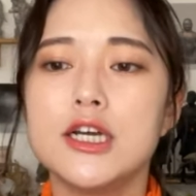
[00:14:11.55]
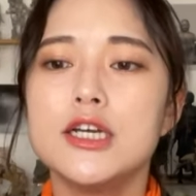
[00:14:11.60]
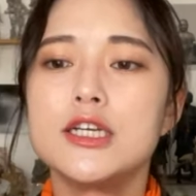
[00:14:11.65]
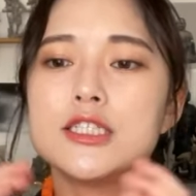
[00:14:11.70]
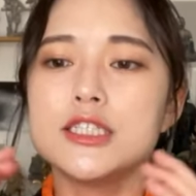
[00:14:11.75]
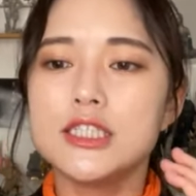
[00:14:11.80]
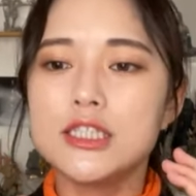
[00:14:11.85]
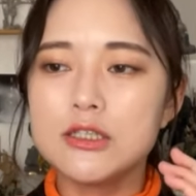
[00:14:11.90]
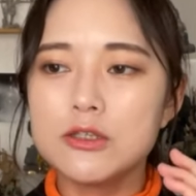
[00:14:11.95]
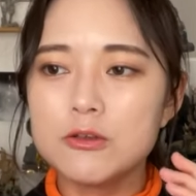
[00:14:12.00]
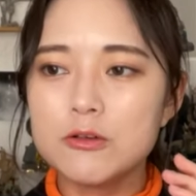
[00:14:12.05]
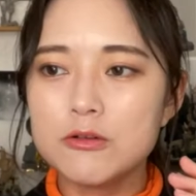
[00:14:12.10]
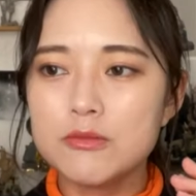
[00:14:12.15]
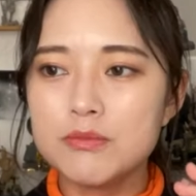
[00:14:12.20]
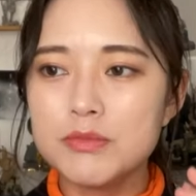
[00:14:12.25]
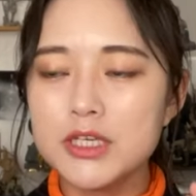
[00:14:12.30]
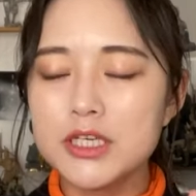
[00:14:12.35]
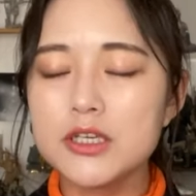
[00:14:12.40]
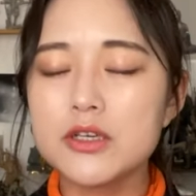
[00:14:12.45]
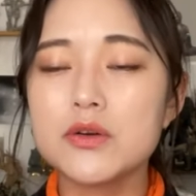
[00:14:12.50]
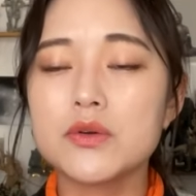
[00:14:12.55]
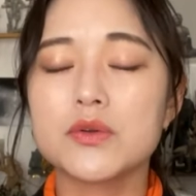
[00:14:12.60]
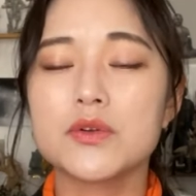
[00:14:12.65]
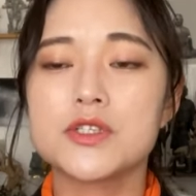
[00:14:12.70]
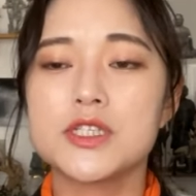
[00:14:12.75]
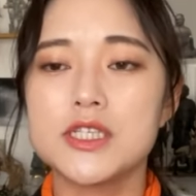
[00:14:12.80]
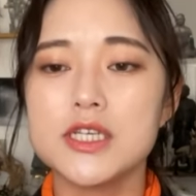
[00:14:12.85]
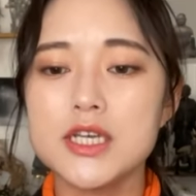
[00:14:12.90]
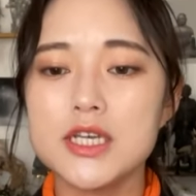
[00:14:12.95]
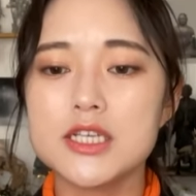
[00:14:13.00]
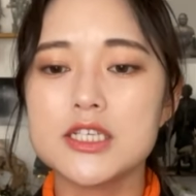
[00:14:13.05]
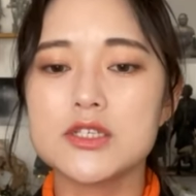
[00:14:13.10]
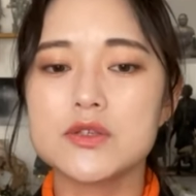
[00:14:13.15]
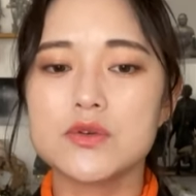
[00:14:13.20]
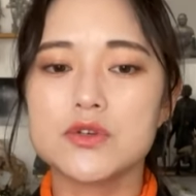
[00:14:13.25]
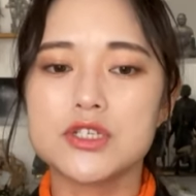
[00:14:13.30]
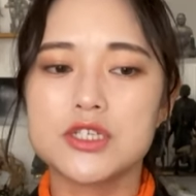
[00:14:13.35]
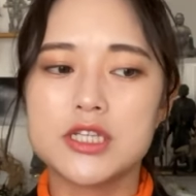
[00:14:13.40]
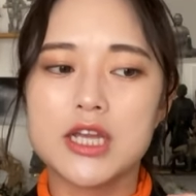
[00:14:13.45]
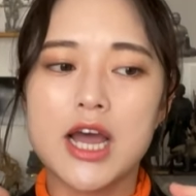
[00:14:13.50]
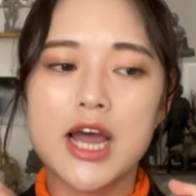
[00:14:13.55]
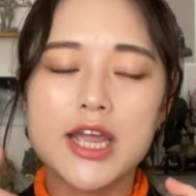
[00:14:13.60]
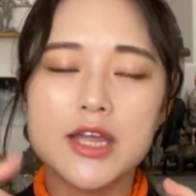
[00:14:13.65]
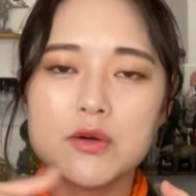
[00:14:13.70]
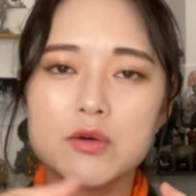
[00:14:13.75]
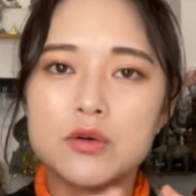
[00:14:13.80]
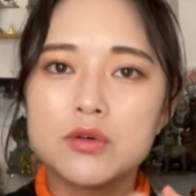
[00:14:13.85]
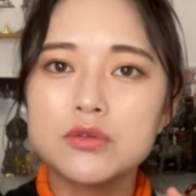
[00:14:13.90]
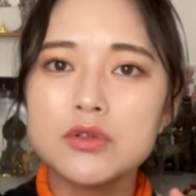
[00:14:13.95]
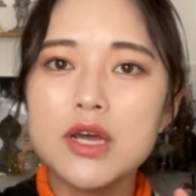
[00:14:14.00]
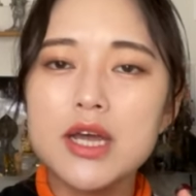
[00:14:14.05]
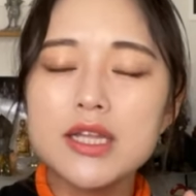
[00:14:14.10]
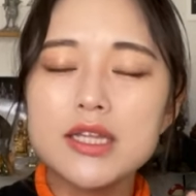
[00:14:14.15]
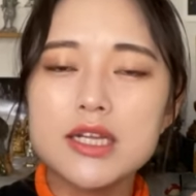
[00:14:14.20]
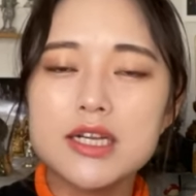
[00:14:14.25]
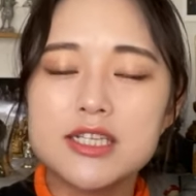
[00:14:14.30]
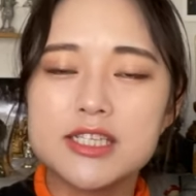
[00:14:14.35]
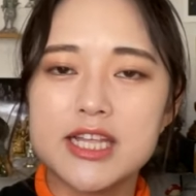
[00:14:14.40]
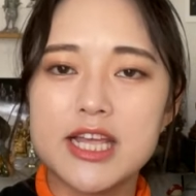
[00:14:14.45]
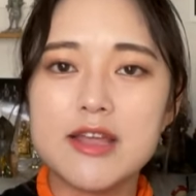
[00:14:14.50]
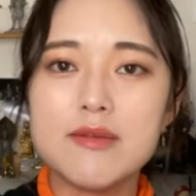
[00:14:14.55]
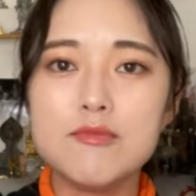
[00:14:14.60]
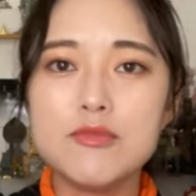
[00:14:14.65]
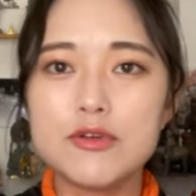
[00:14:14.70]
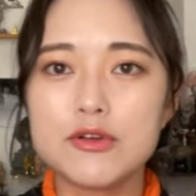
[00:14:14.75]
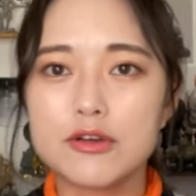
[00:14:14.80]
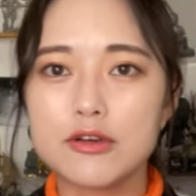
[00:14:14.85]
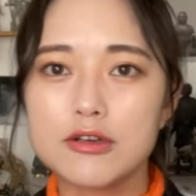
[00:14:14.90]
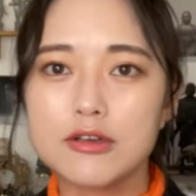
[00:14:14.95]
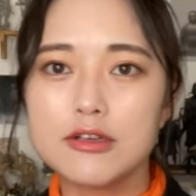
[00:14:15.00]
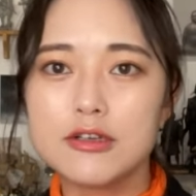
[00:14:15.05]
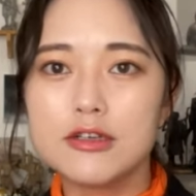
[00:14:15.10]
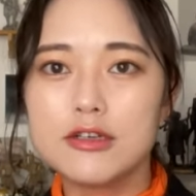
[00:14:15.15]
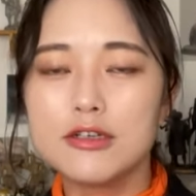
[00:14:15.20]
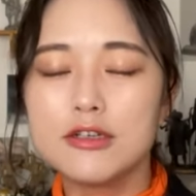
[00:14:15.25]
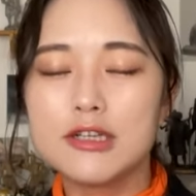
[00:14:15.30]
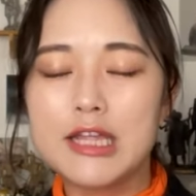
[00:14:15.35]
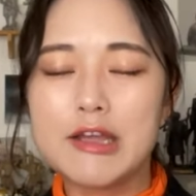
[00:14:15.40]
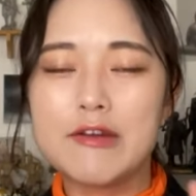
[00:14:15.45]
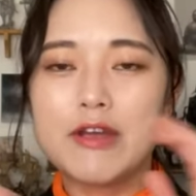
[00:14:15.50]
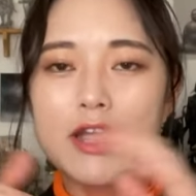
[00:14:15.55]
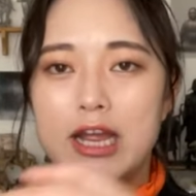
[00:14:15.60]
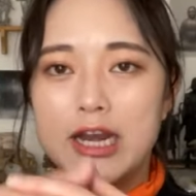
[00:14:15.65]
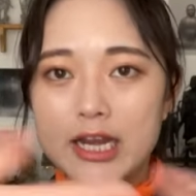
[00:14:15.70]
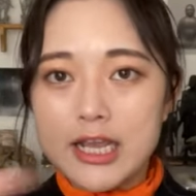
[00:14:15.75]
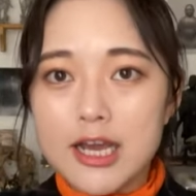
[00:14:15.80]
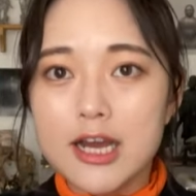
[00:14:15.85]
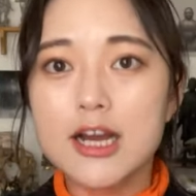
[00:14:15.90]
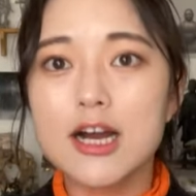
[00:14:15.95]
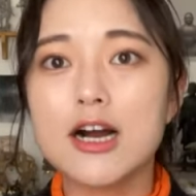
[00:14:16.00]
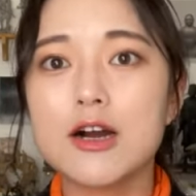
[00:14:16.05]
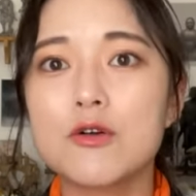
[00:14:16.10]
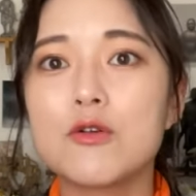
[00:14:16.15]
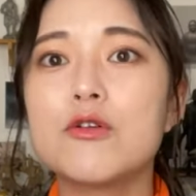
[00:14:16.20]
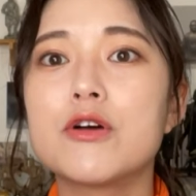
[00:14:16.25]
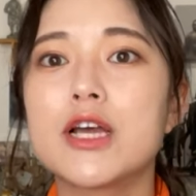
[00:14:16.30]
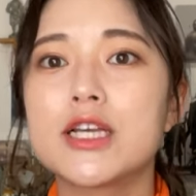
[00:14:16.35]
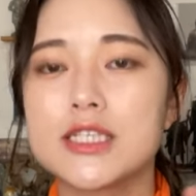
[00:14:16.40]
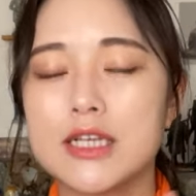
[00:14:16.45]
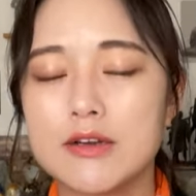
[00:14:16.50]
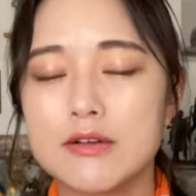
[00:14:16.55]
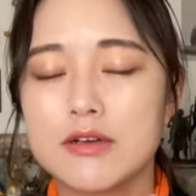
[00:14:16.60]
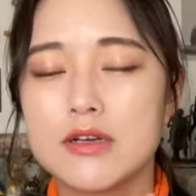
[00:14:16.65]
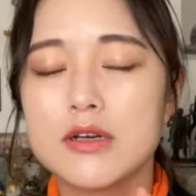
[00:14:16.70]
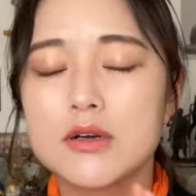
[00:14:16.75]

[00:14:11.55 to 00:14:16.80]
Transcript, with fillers: 真言密教の聖地としてはいこの辺り全部っていうエリアが高野山